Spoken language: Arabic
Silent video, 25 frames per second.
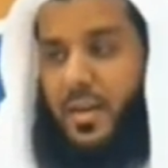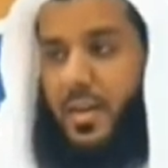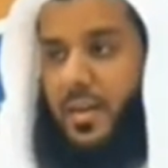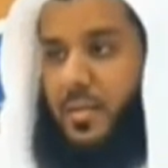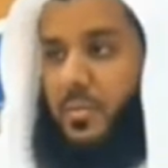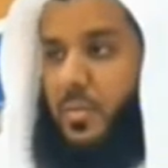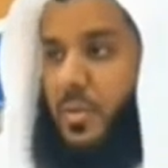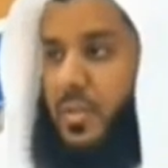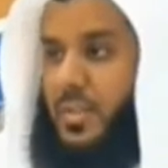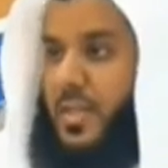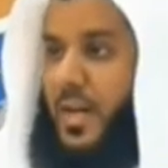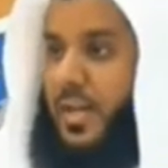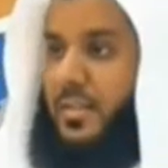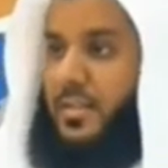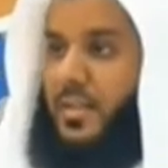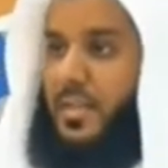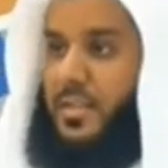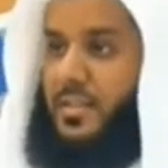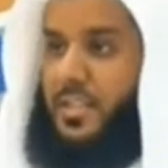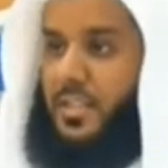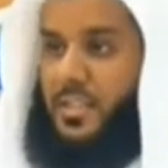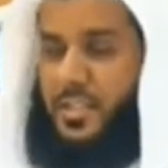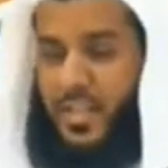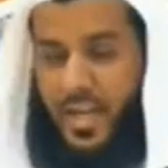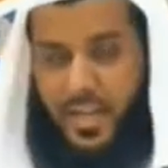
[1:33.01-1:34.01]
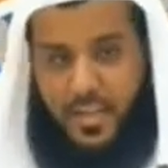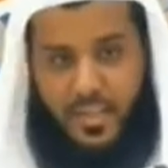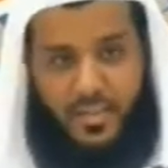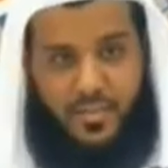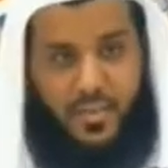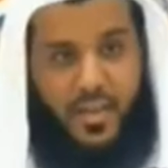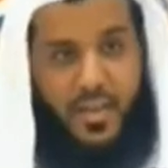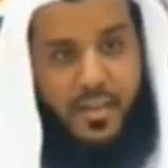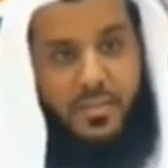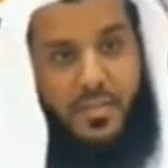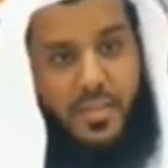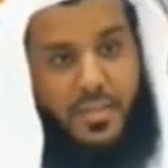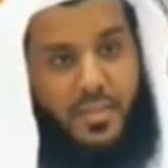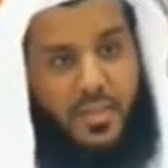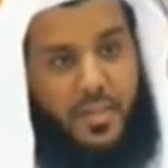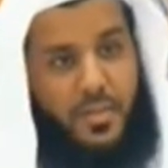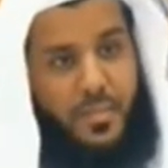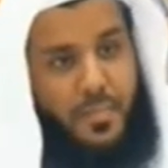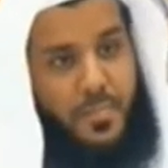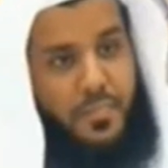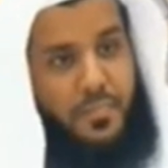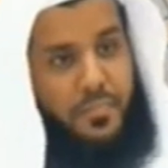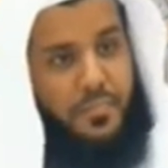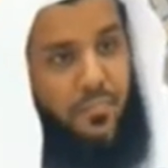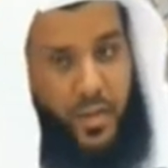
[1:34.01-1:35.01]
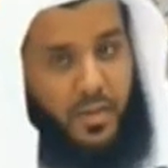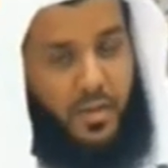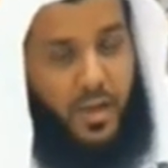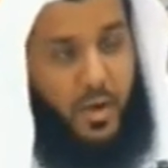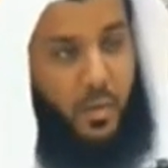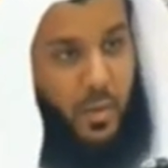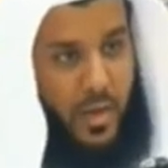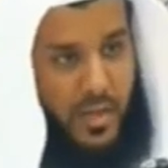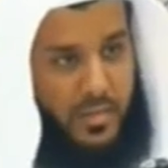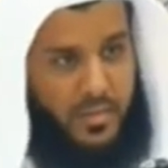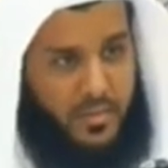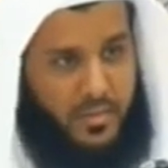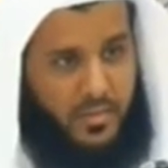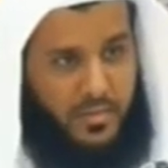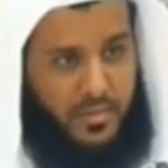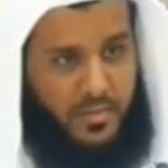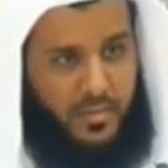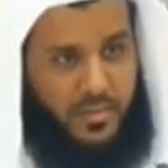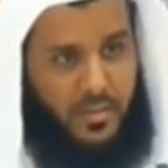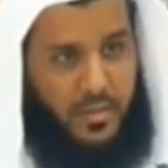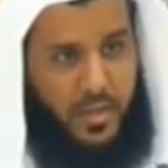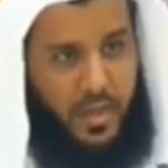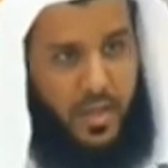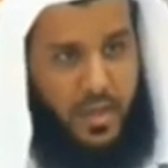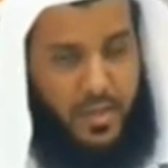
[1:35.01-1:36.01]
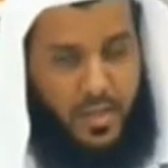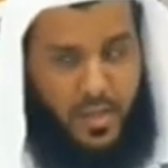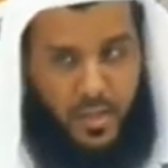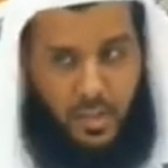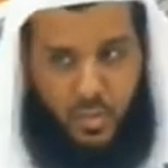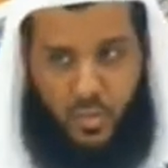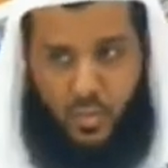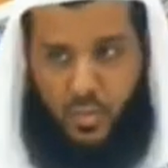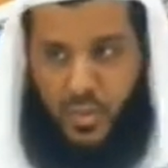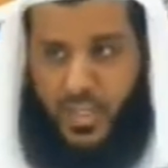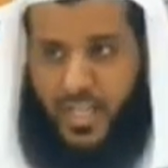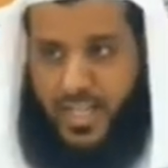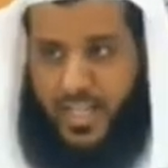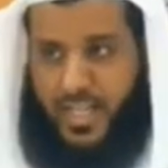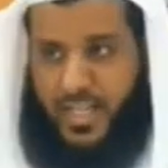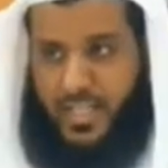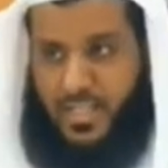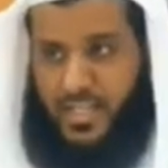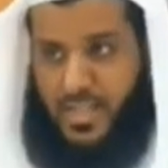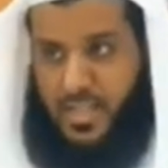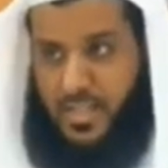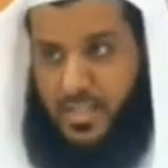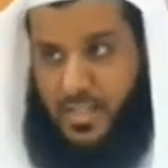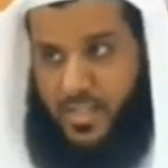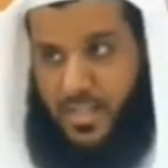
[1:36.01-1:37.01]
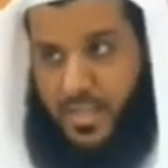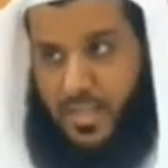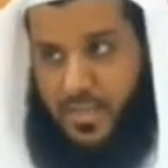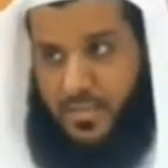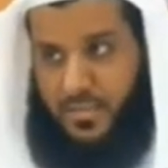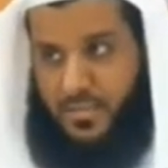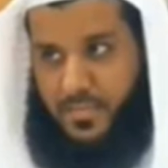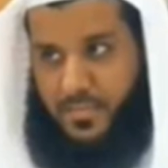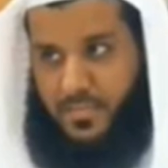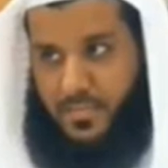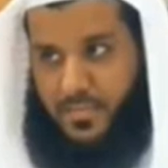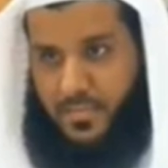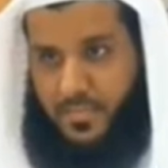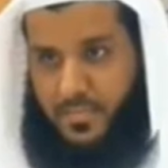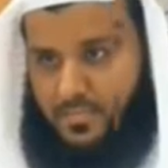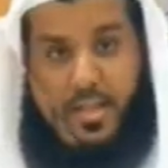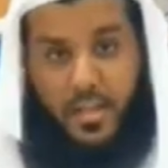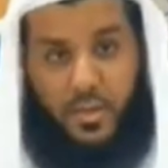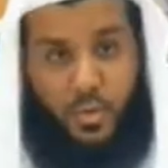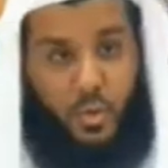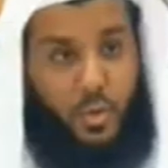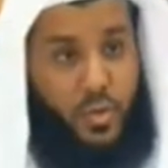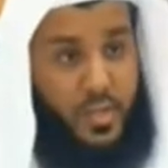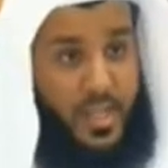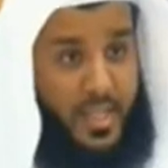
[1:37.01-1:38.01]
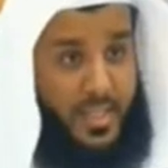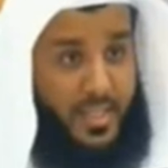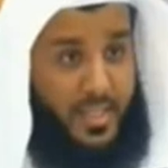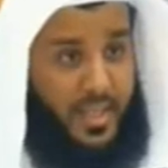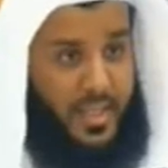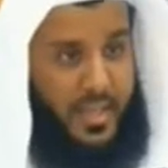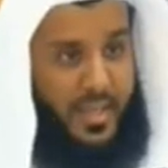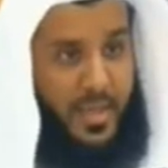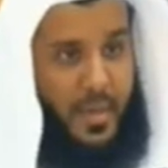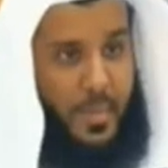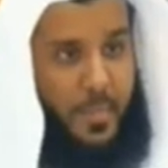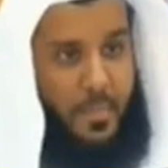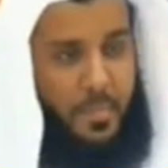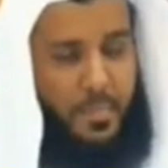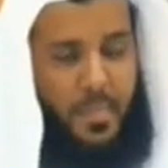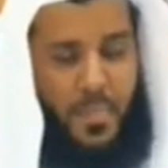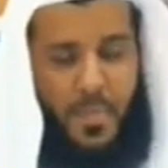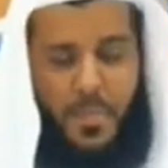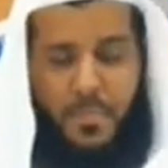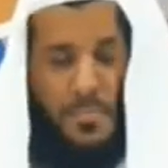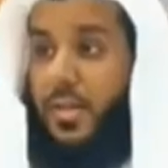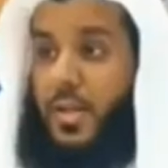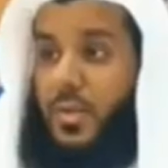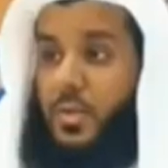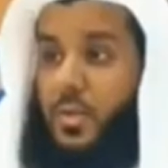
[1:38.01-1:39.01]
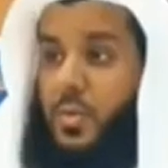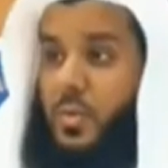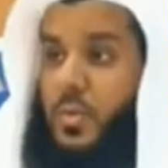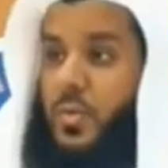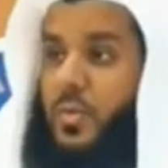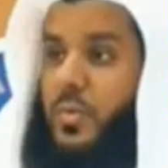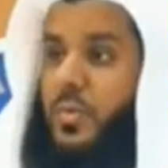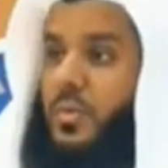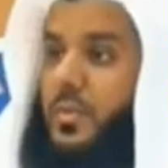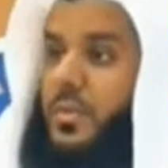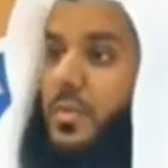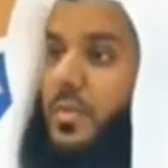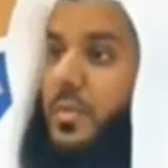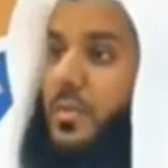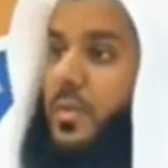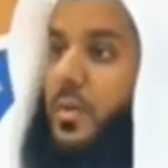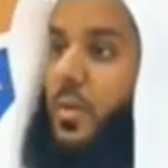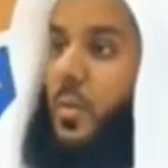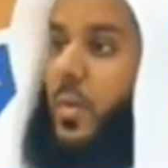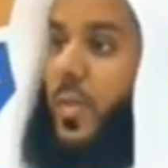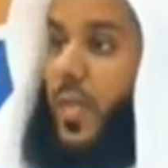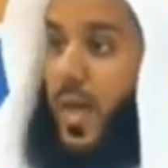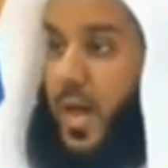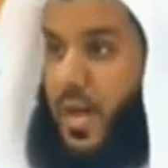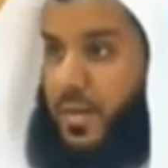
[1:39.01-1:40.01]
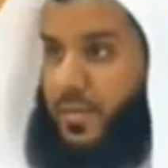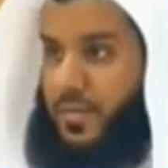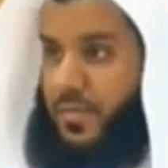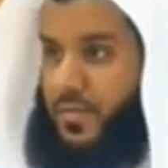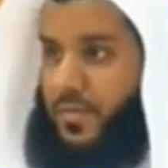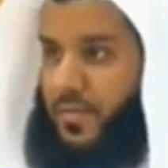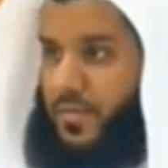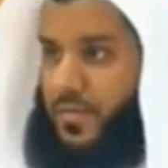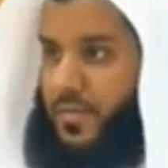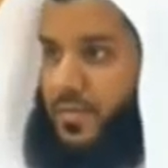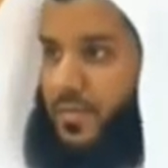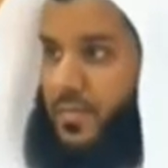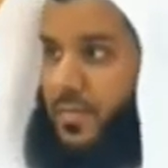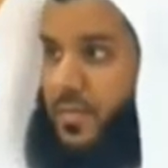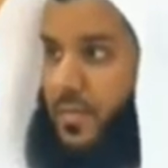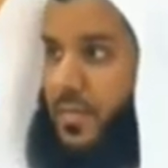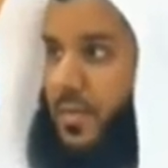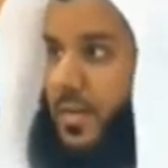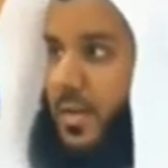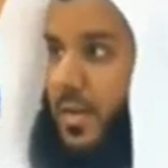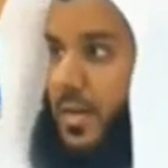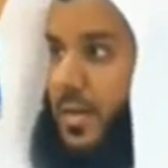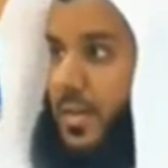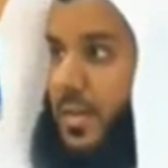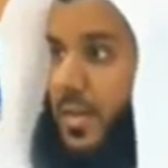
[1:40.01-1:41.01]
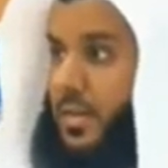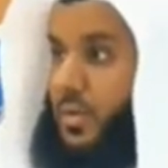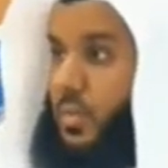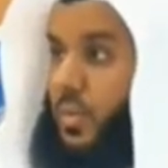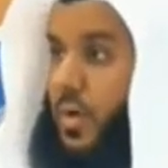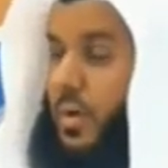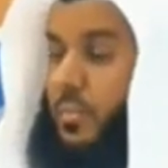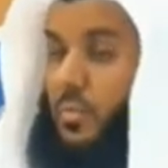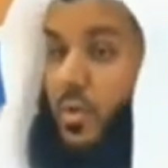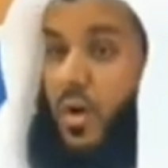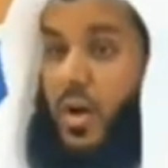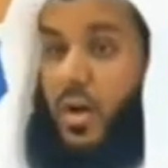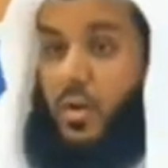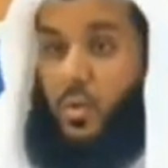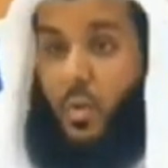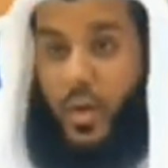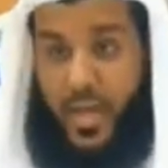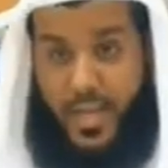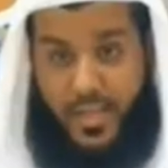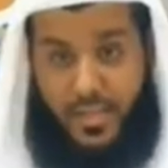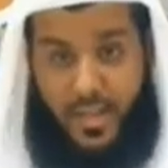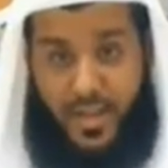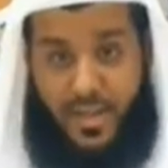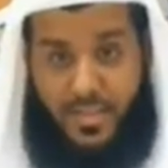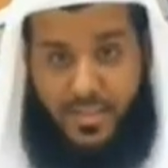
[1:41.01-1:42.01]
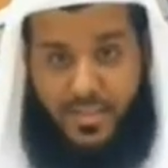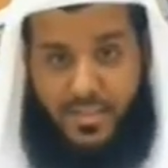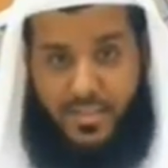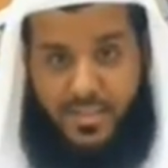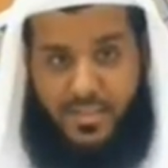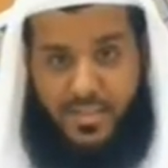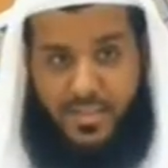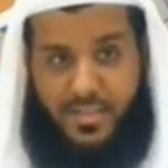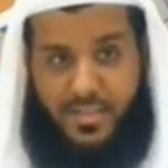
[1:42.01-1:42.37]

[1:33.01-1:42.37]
البلدان التي اشتعلت فيها الفتن يا إخوان أرادوا مشاركة سياسية أرادوا حرية رأي أرادوا وظائف أرادوا أموال وخيرات